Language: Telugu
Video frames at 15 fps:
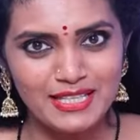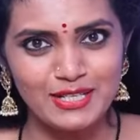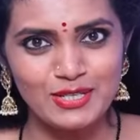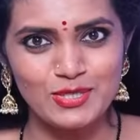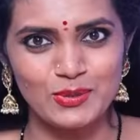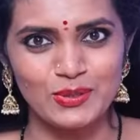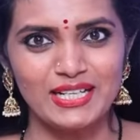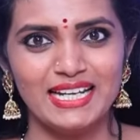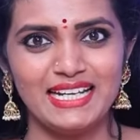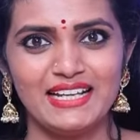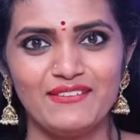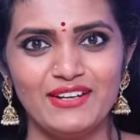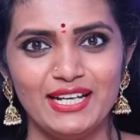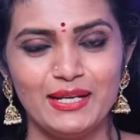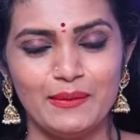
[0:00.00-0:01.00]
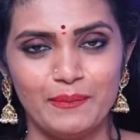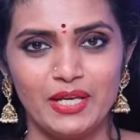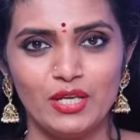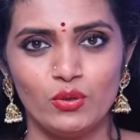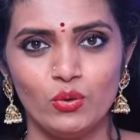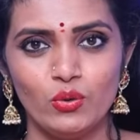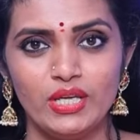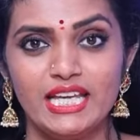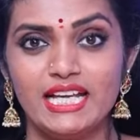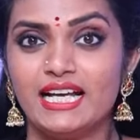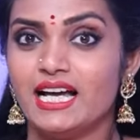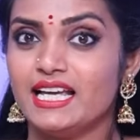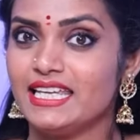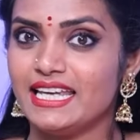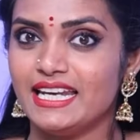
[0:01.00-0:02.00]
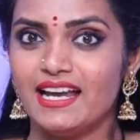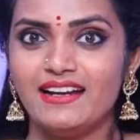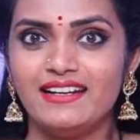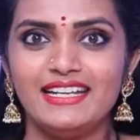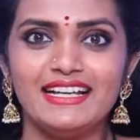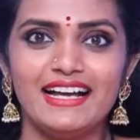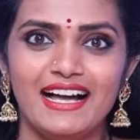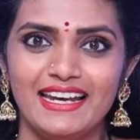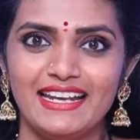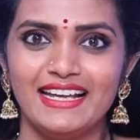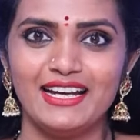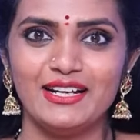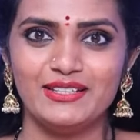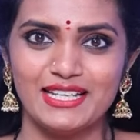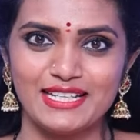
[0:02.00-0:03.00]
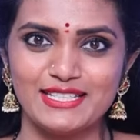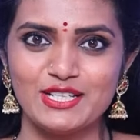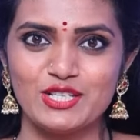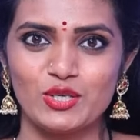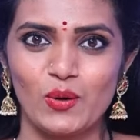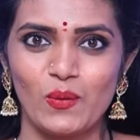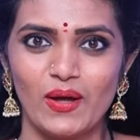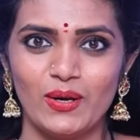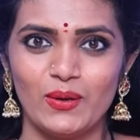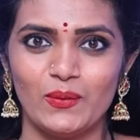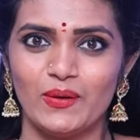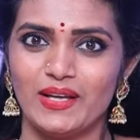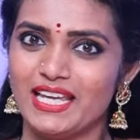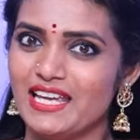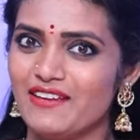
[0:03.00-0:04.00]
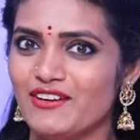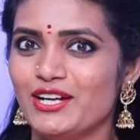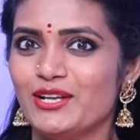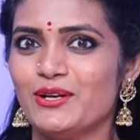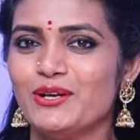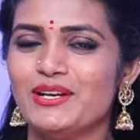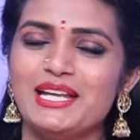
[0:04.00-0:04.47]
మందిరం చూడడానికి వెళ్ళిన మీరు ఇంకా ఎలాంటి ఆలయాలను దర్శించుకోవాలో ఈ వీడియోలో